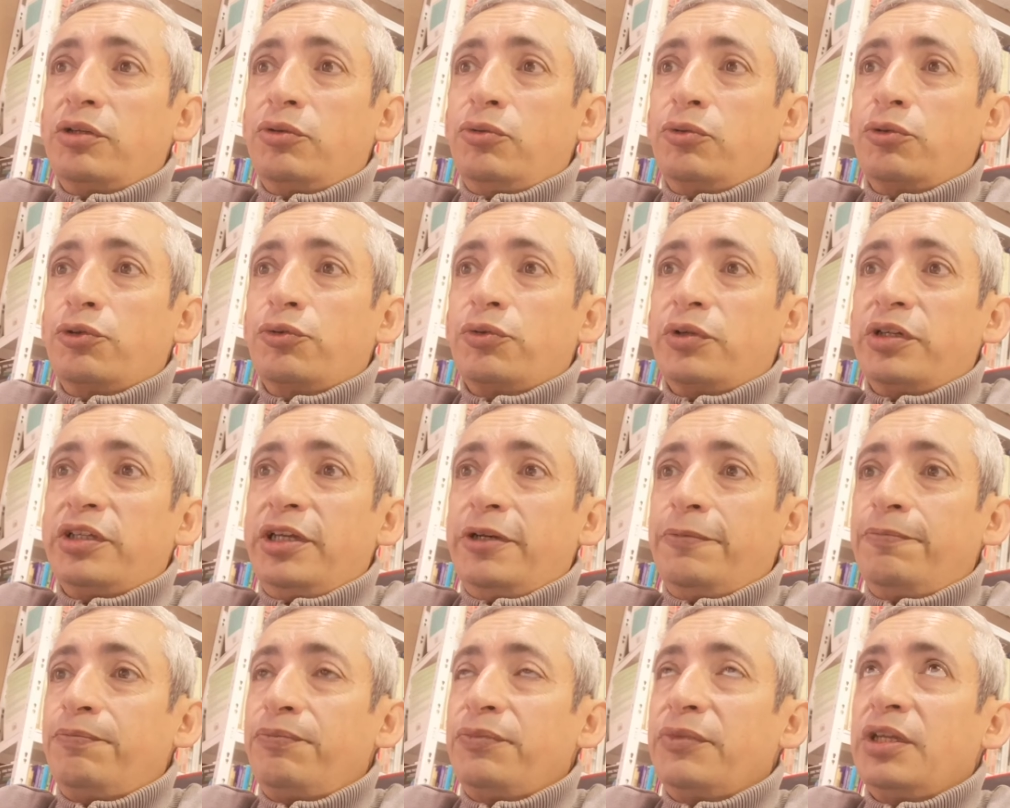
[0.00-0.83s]
el curso
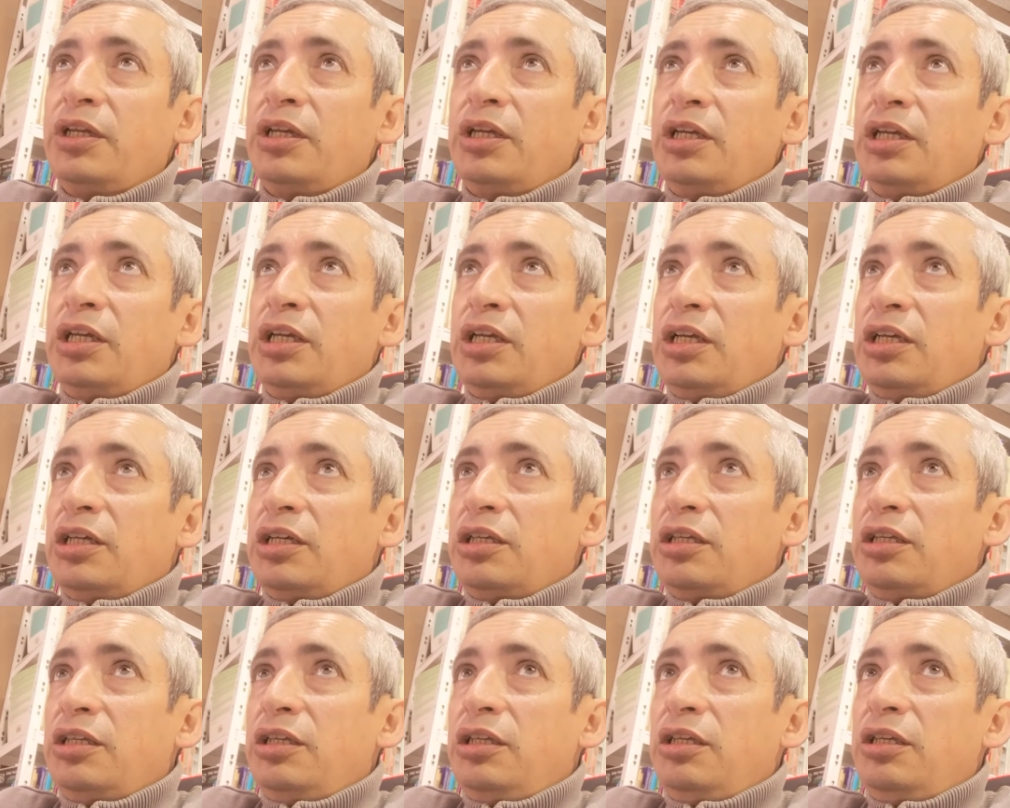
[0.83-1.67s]
allá.
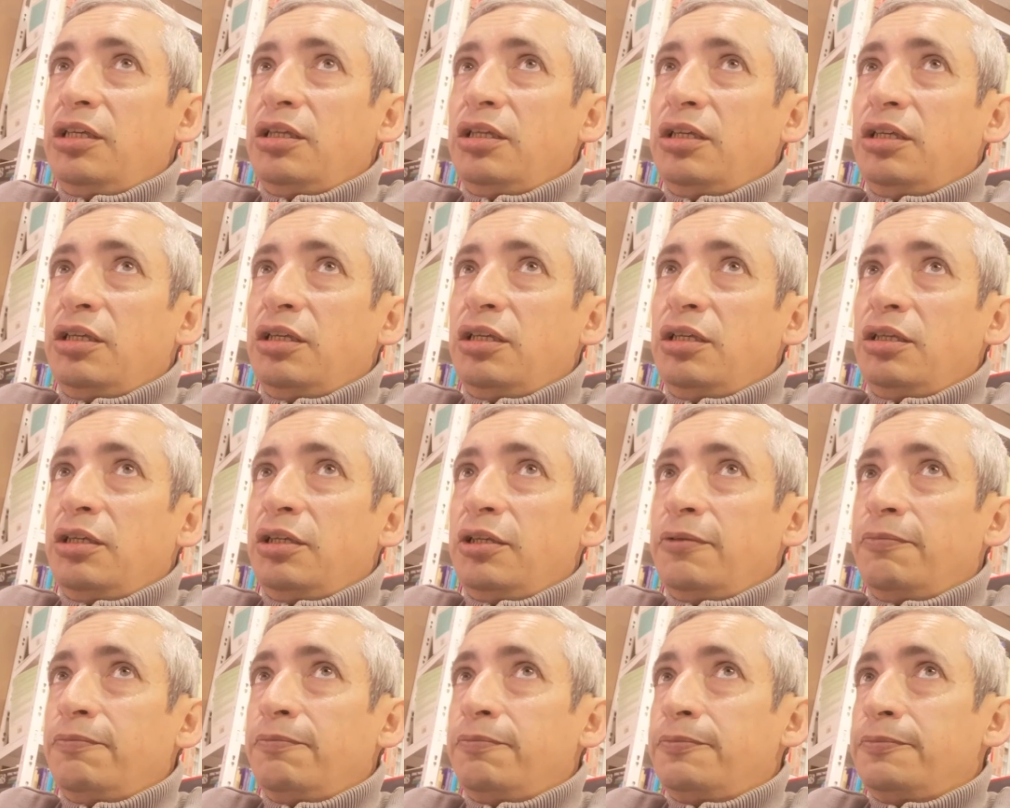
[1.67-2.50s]

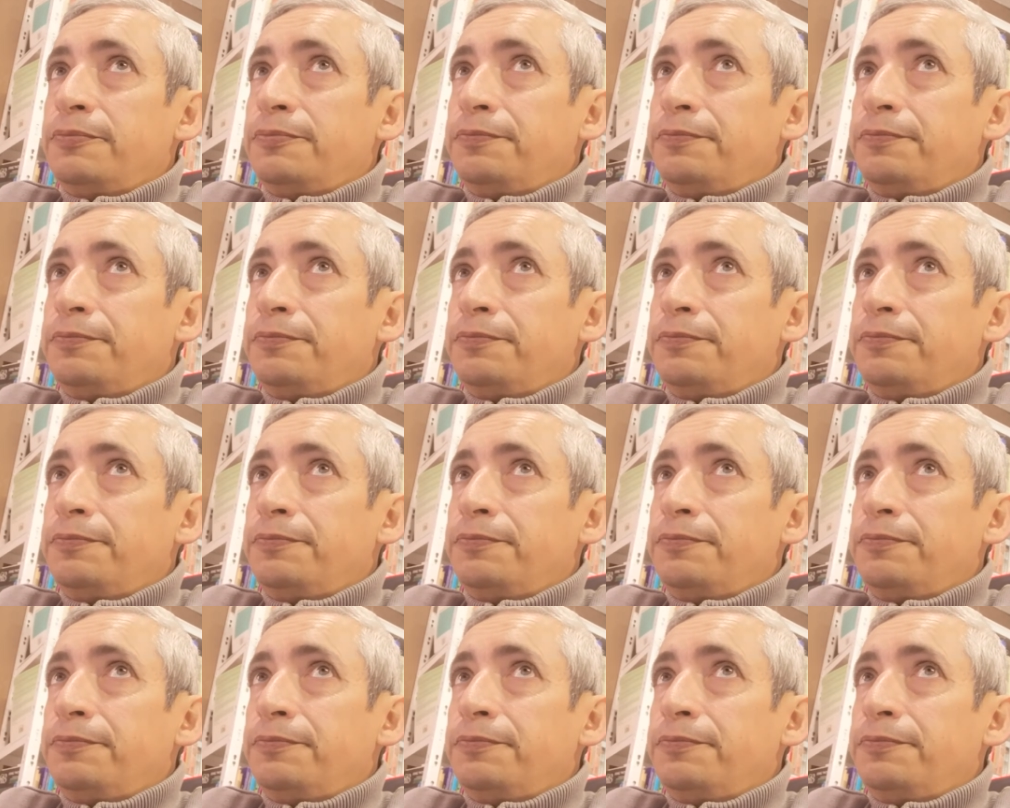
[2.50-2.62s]
Y,